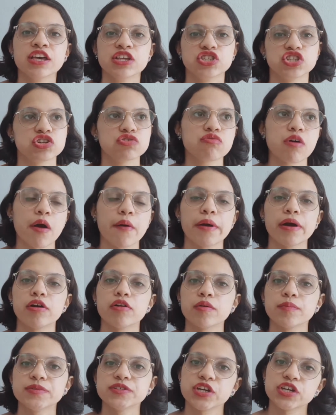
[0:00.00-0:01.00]
De qual é
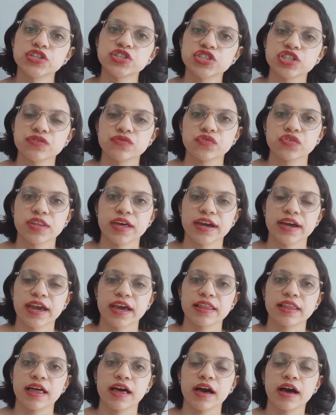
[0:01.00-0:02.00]
o objetivo
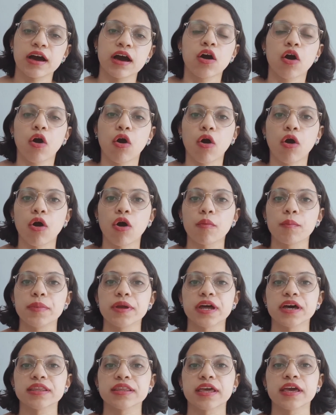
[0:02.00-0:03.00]
daquela
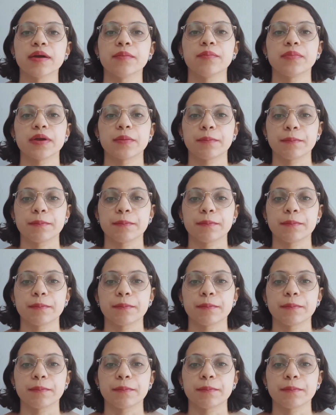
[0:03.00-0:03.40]
obra, né?